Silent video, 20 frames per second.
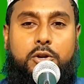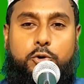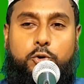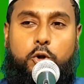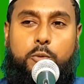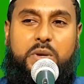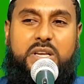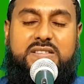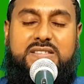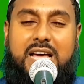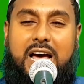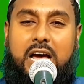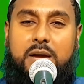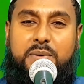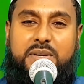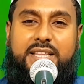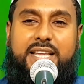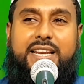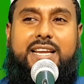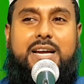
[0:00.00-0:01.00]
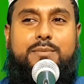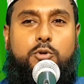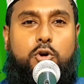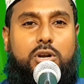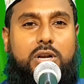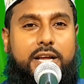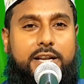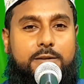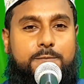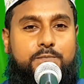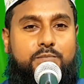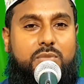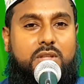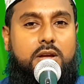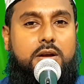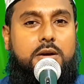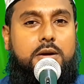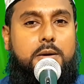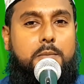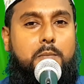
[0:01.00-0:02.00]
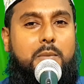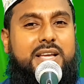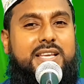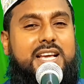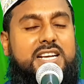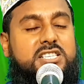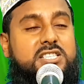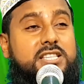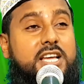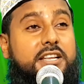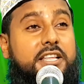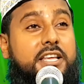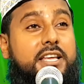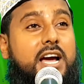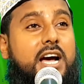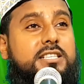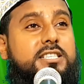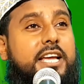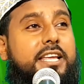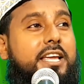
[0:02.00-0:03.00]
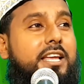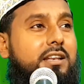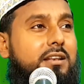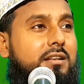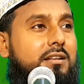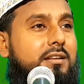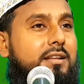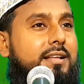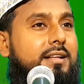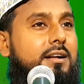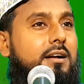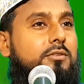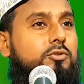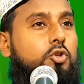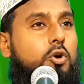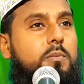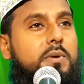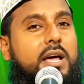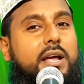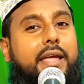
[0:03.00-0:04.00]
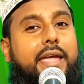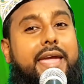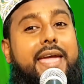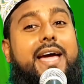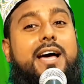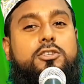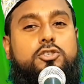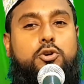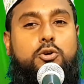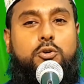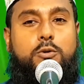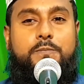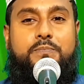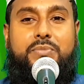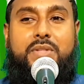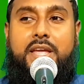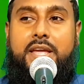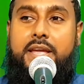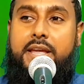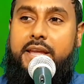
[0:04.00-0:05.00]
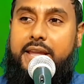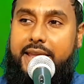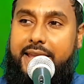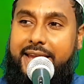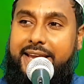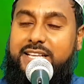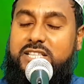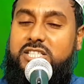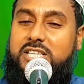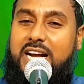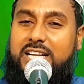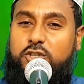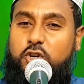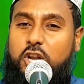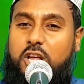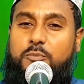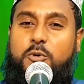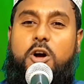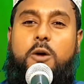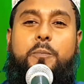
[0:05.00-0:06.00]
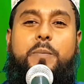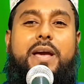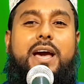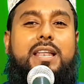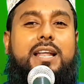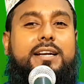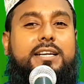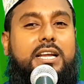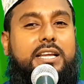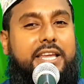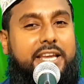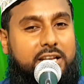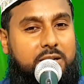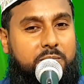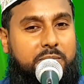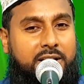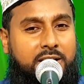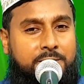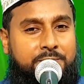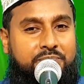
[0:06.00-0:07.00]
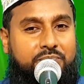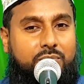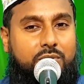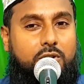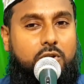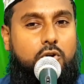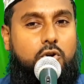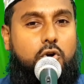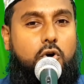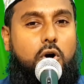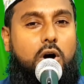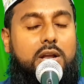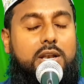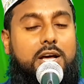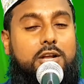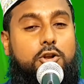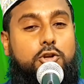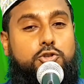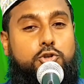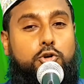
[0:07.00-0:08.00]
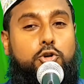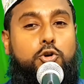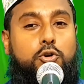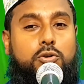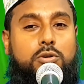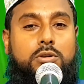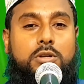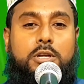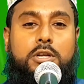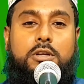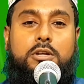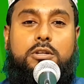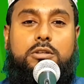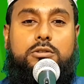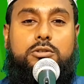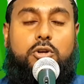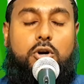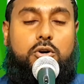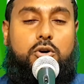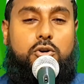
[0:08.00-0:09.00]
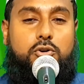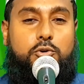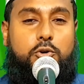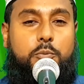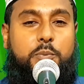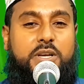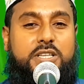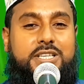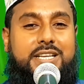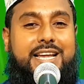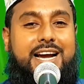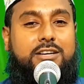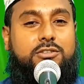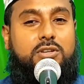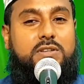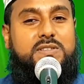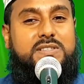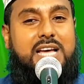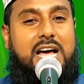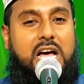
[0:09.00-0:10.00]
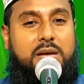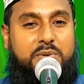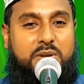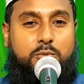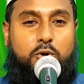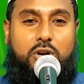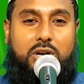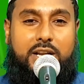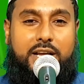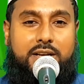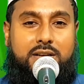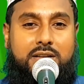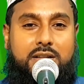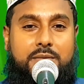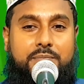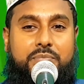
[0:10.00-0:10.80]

নবী সাহাবিদেরকে বললেন মাইয়াস্তারি হাজাইন তোমরা কে আছো এই চাদর এবং পেয়ালাটা কিনবে কলা রজুলুন তখন নবীজির একজন সাহাবি বললেন